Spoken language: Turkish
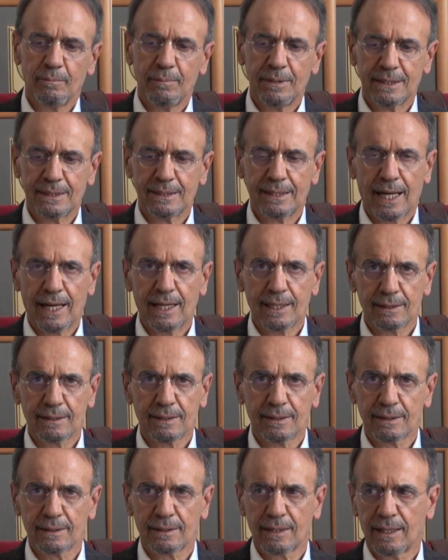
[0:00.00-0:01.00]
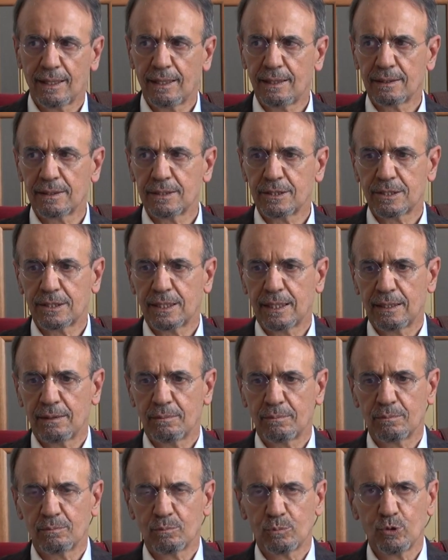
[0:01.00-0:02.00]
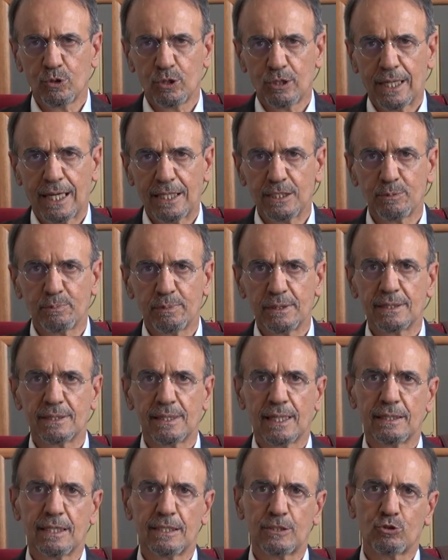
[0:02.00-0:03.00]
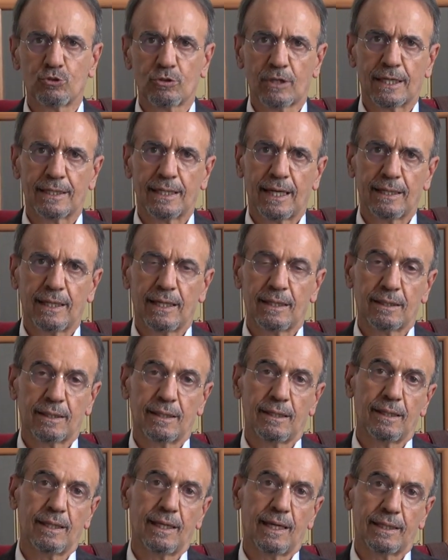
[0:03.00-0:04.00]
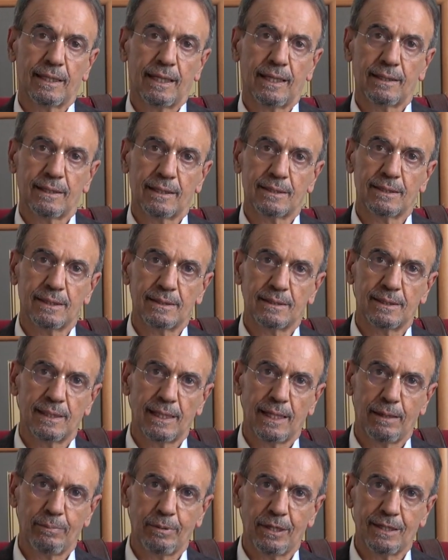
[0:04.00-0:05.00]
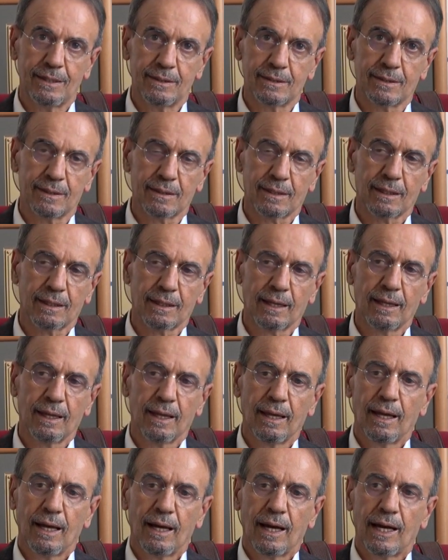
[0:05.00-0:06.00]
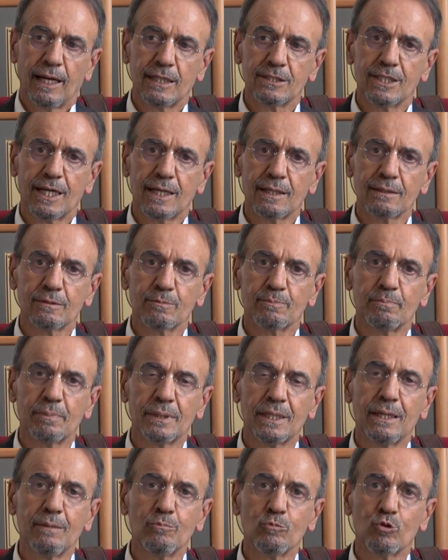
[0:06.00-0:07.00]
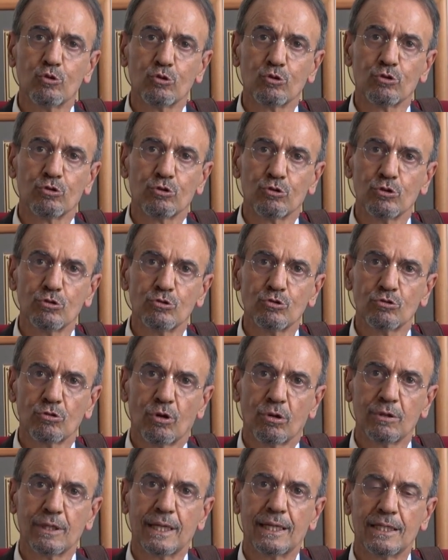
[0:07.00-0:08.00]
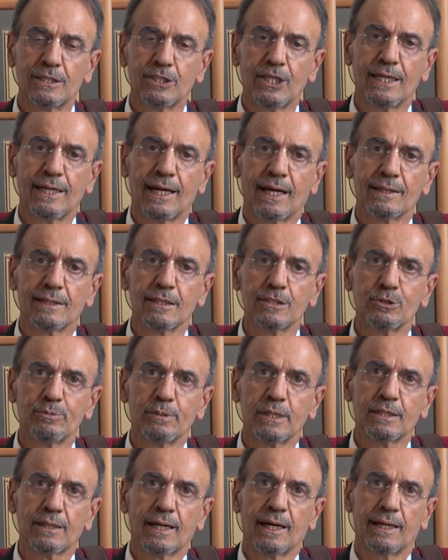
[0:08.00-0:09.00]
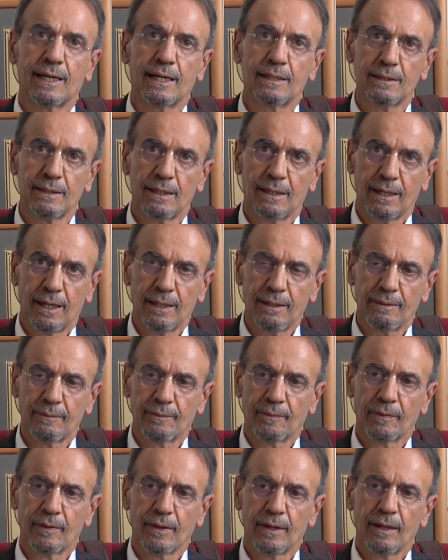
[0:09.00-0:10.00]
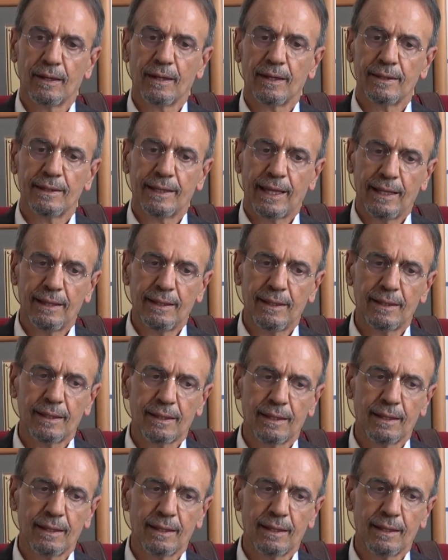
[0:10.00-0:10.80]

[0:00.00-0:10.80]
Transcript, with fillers: biz rahatlıkla işte bu ilaç bizde de şu kadar etkili ya da etkisiz diyebilirdik. Ancak bilim kurulunun son derece yanlış bir kararıyla dendi